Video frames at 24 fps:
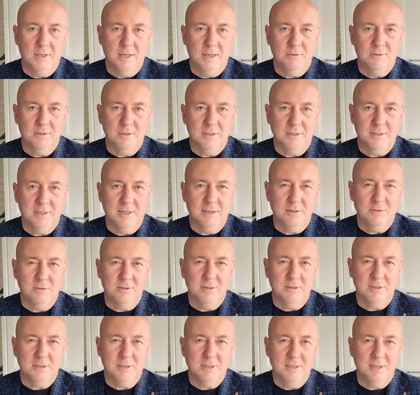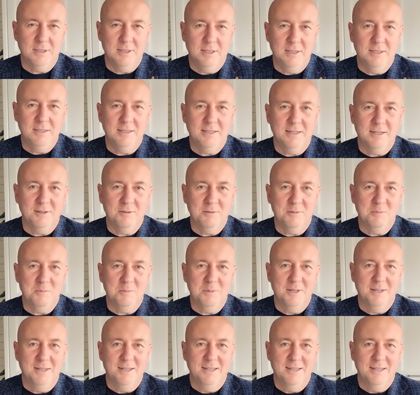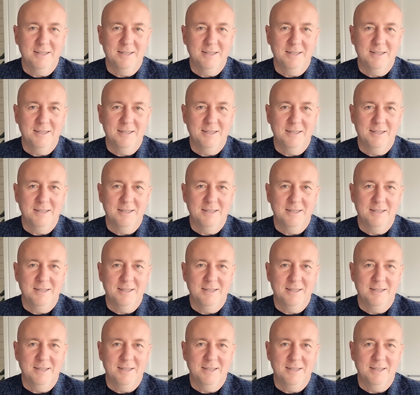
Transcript: А вот такой с хитринкой ум,